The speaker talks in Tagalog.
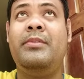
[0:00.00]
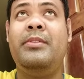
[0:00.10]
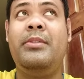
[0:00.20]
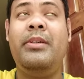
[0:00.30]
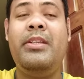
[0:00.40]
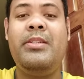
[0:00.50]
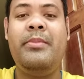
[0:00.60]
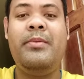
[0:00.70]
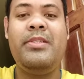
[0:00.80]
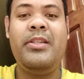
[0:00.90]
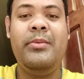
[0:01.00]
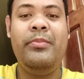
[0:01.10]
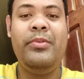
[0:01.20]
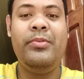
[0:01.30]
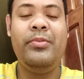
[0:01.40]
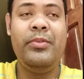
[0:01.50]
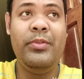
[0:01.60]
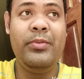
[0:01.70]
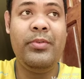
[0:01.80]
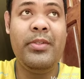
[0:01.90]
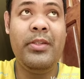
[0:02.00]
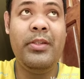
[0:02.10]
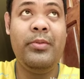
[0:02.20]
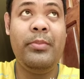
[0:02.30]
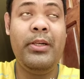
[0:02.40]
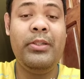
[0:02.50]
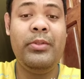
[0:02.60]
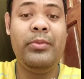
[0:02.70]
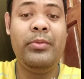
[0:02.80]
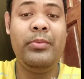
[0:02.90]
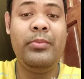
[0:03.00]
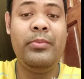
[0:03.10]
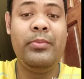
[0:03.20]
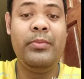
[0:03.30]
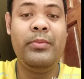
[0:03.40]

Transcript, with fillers: sa so, alis naman sa review yung sa yung bangat nung